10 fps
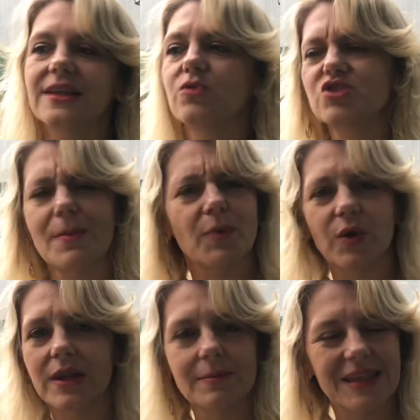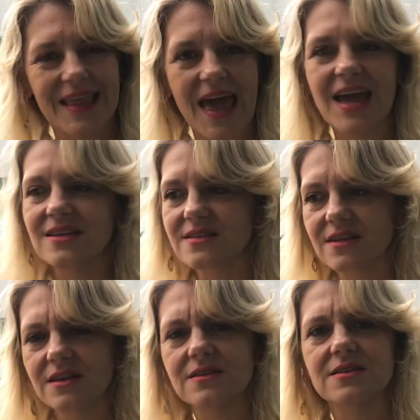Então já programe 10,
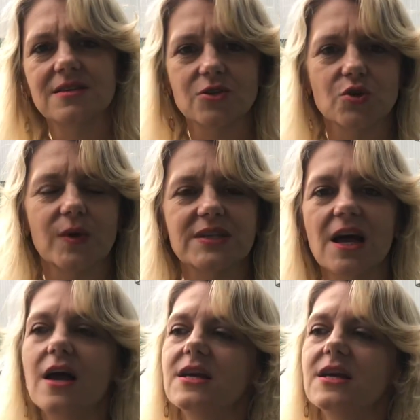15 sessões.